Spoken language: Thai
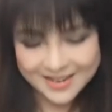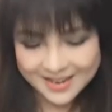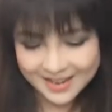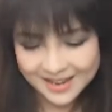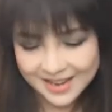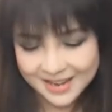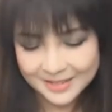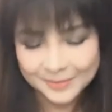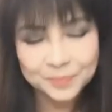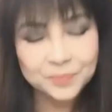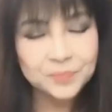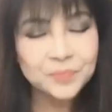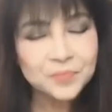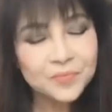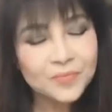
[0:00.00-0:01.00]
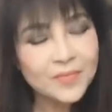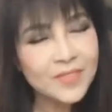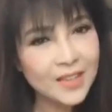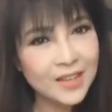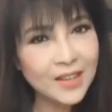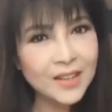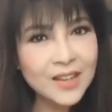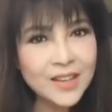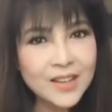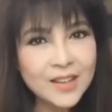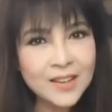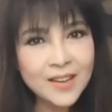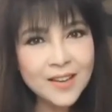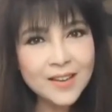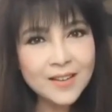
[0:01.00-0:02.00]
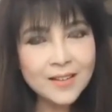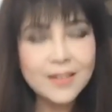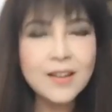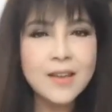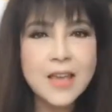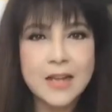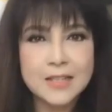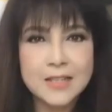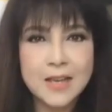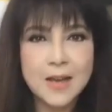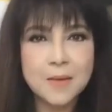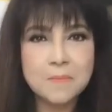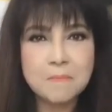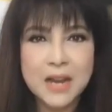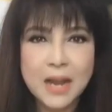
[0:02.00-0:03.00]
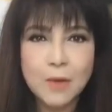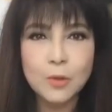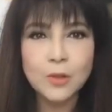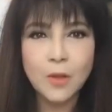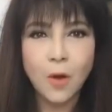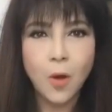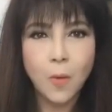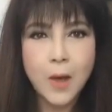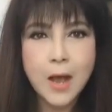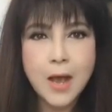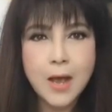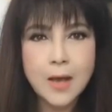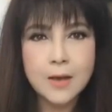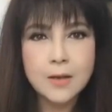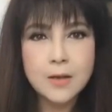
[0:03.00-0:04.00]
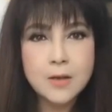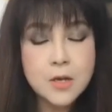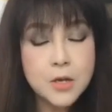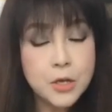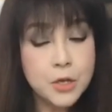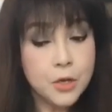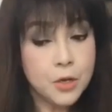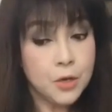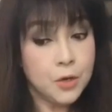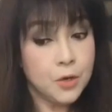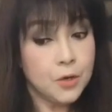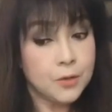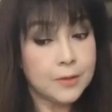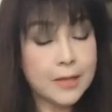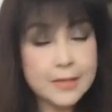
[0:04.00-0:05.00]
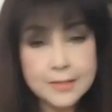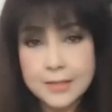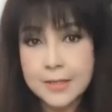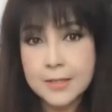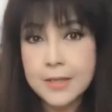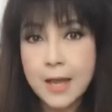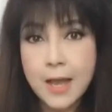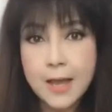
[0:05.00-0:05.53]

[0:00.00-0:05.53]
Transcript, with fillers: นะคะคีนี้ก็เลยอยากจะมาเล่าต่อว่าตัดสินใจ